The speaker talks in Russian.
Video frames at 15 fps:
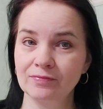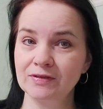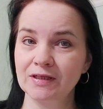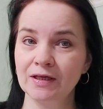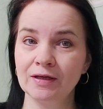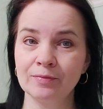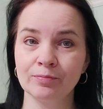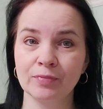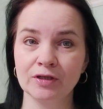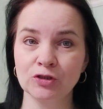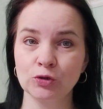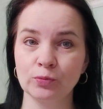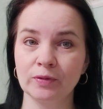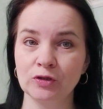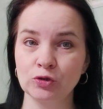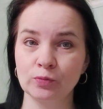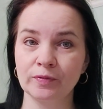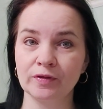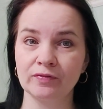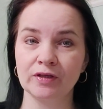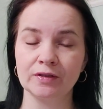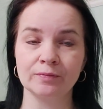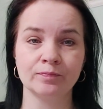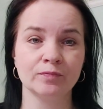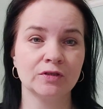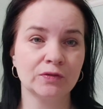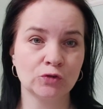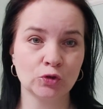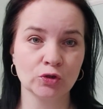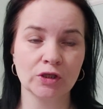Всем большой-большой привет!
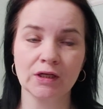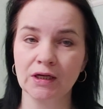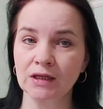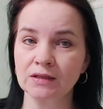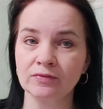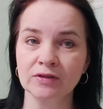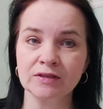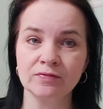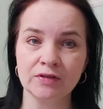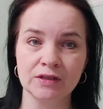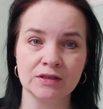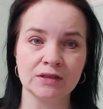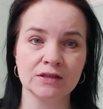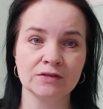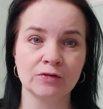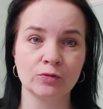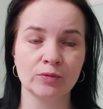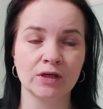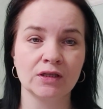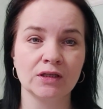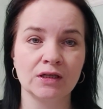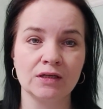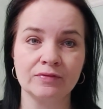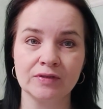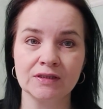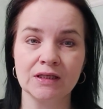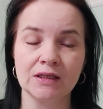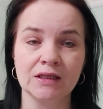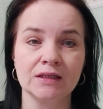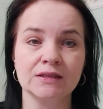Девчонки, рада вас видеть на своем канале
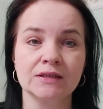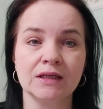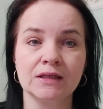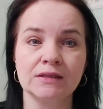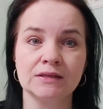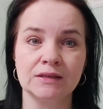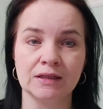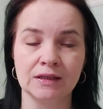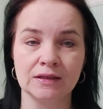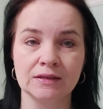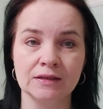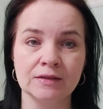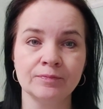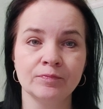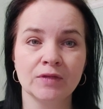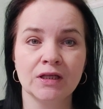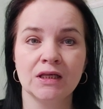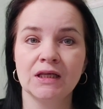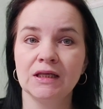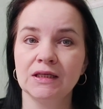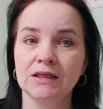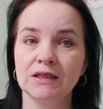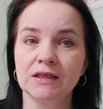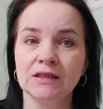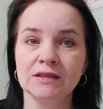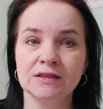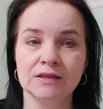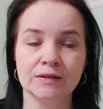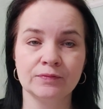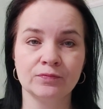Вязание с Татьяной. И
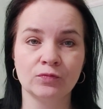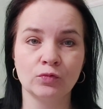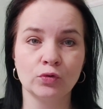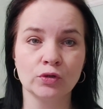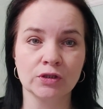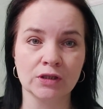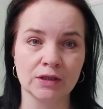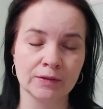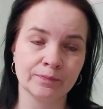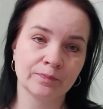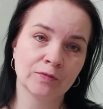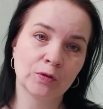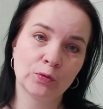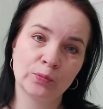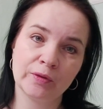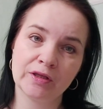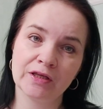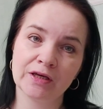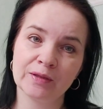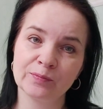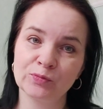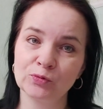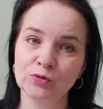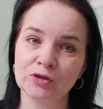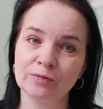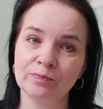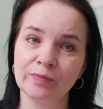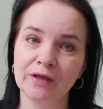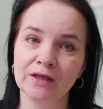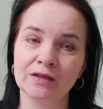сегодня у меня
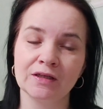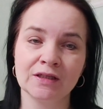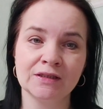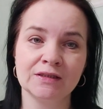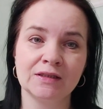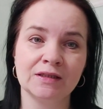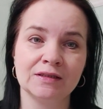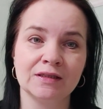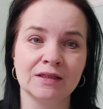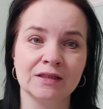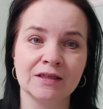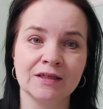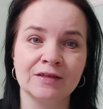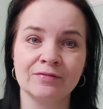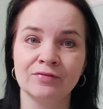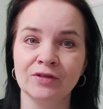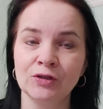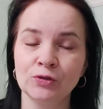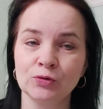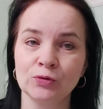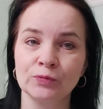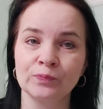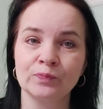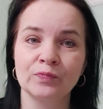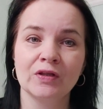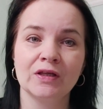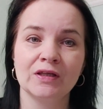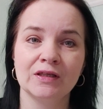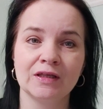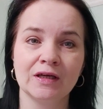будет пригласительное видео.
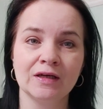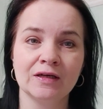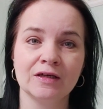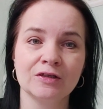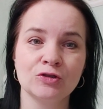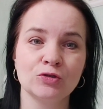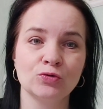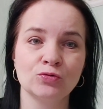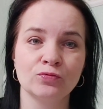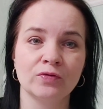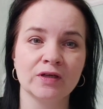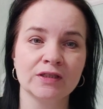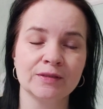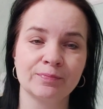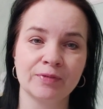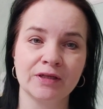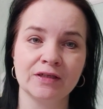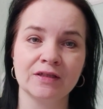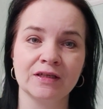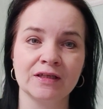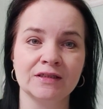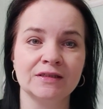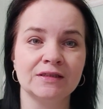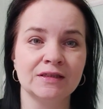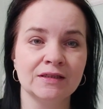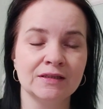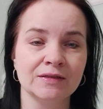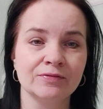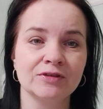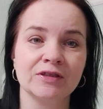Я хочу вас
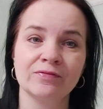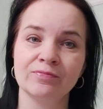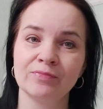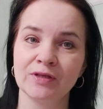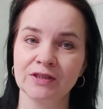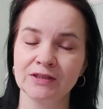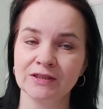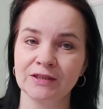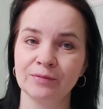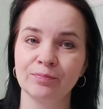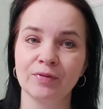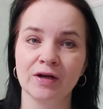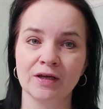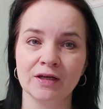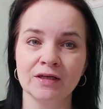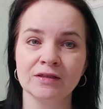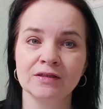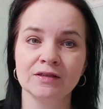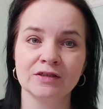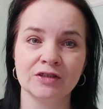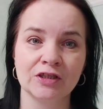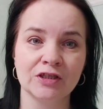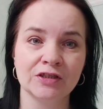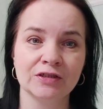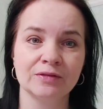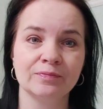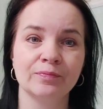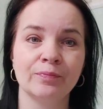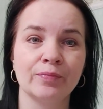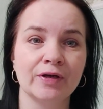пригласить в совместный проект Knit
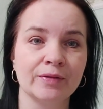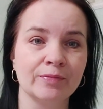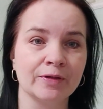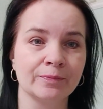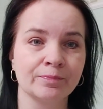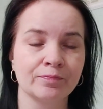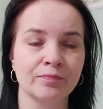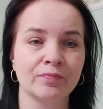Baby.